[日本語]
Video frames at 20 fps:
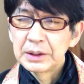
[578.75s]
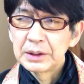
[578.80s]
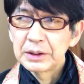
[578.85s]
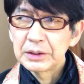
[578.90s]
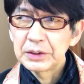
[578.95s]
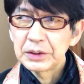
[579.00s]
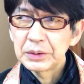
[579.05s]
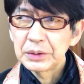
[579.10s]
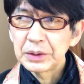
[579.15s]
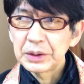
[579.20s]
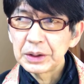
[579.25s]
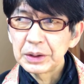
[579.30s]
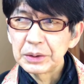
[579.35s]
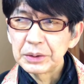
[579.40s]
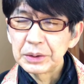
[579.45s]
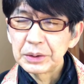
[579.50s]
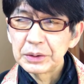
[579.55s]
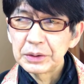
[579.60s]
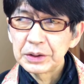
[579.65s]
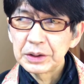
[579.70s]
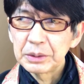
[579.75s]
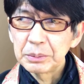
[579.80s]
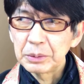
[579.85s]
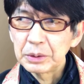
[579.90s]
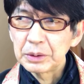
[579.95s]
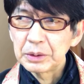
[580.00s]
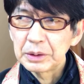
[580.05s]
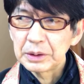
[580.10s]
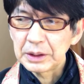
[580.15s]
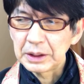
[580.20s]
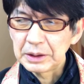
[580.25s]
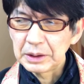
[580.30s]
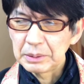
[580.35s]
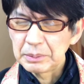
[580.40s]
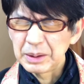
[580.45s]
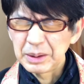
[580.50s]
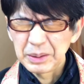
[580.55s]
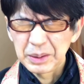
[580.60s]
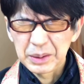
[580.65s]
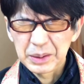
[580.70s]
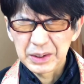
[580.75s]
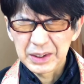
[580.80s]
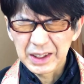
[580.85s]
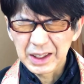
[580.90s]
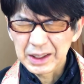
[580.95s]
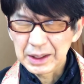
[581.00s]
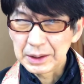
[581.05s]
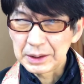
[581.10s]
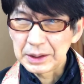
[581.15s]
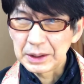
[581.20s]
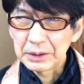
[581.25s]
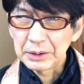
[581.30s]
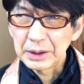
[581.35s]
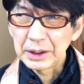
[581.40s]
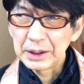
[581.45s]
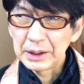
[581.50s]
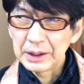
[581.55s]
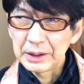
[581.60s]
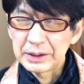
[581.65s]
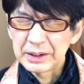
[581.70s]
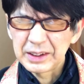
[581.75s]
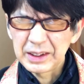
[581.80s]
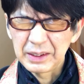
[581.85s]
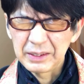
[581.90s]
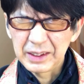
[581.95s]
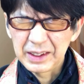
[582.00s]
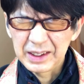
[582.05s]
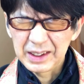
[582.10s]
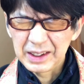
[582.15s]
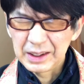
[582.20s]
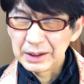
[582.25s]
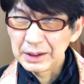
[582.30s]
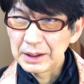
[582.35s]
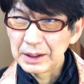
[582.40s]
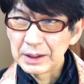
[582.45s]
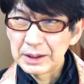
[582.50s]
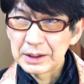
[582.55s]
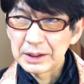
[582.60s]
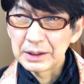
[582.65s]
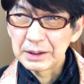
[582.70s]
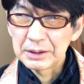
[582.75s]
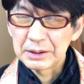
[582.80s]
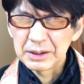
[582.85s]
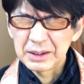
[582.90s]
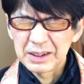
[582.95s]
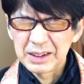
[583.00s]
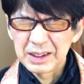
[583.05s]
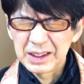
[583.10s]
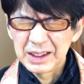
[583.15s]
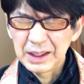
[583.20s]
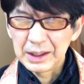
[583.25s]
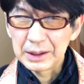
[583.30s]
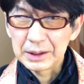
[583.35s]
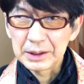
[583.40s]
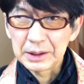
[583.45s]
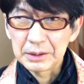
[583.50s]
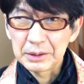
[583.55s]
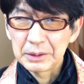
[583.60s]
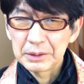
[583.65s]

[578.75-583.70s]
でその時の様子も例えば臭かったとかね話なんか家やった